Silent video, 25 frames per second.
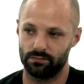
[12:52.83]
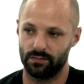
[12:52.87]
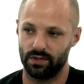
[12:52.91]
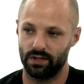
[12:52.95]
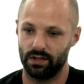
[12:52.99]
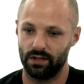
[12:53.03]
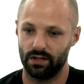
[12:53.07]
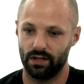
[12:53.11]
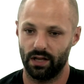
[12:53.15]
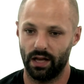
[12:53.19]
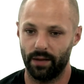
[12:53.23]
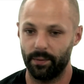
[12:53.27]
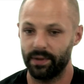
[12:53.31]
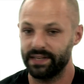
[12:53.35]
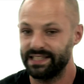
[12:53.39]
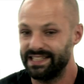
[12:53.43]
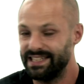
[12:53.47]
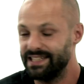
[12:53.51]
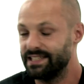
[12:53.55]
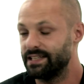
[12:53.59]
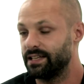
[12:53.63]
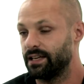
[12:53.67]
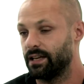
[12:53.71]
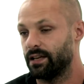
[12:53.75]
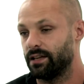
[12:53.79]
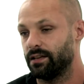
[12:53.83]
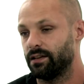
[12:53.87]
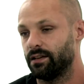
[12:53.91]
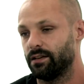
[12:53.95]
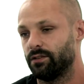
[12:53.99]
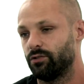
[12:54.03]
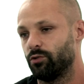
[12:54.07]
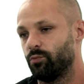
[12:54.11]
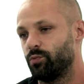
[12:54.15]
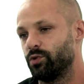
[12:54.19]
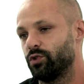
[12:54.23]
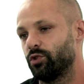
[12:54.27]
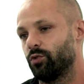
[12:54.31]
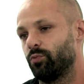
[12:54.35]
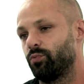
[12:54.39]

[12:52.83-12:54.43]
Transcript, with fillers: Euh, ah bah si, il y, en a de plus en